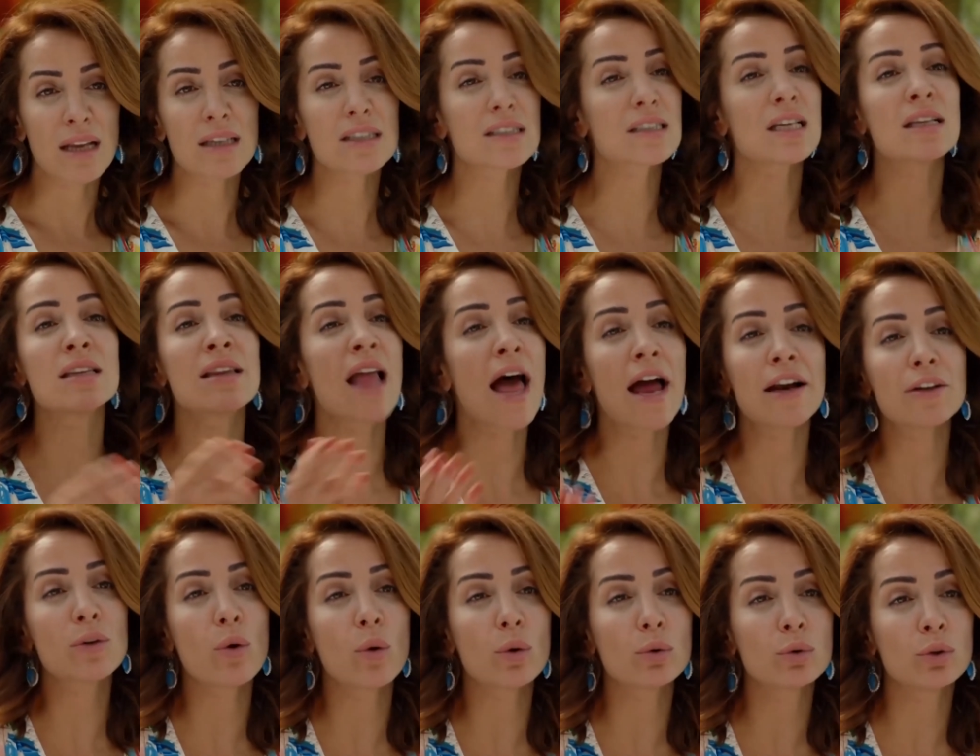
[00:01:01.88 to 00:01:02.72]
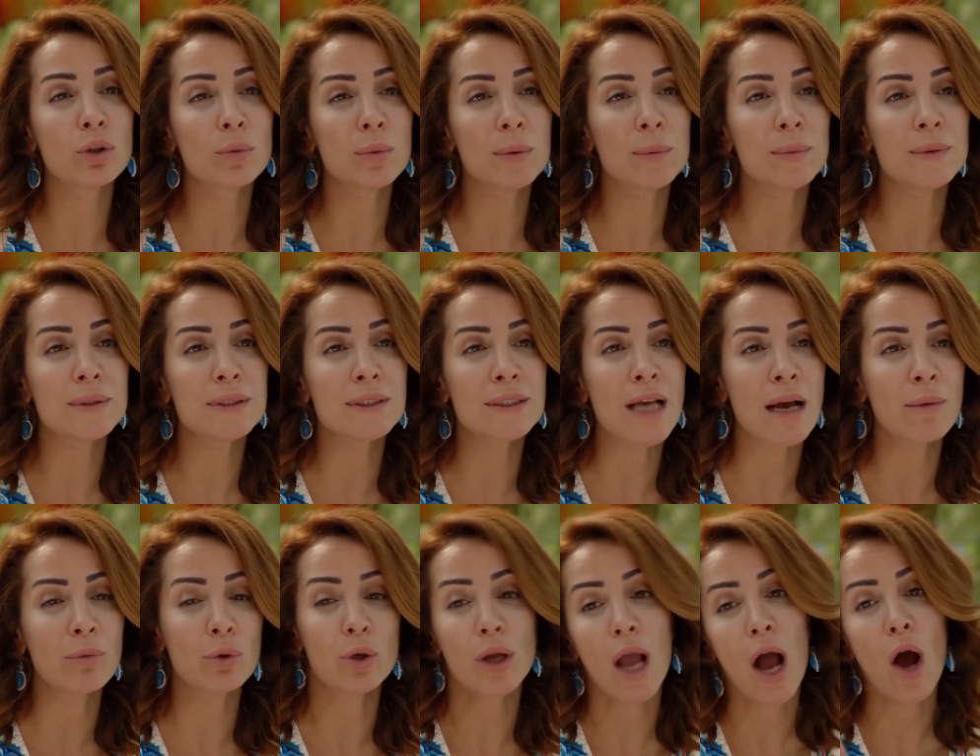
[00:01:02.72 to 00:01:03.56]
Eniştenin nerede olduğunu bir
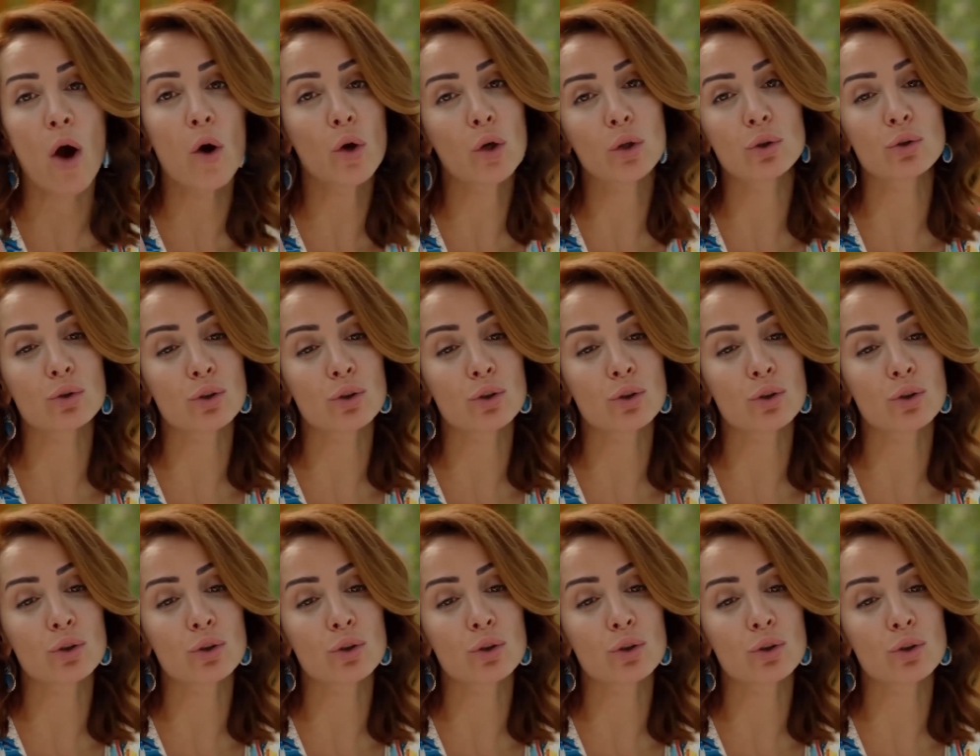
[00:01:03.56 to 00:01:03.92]
bilsem ya o